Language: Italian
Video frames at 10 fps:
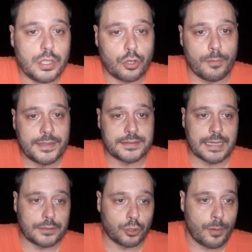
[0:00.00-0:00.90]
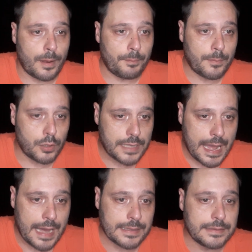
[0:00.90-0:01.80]
come è stato con
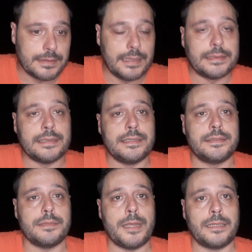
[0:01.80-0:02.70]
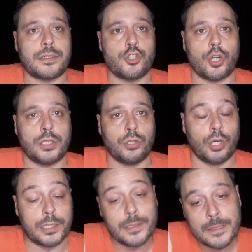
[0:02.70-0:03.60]
Abamoyang e tantissimi altri
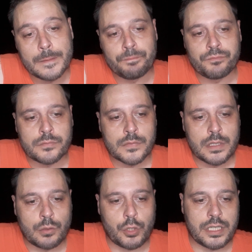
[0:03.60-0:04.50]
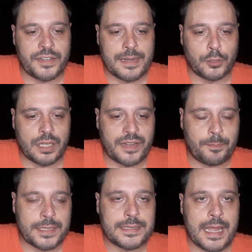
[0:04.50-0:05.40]
giocatori. Quindi vediamo di aver
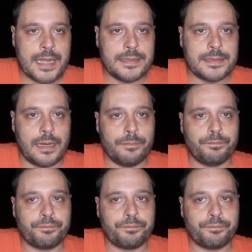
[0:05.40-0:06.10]
pazienza,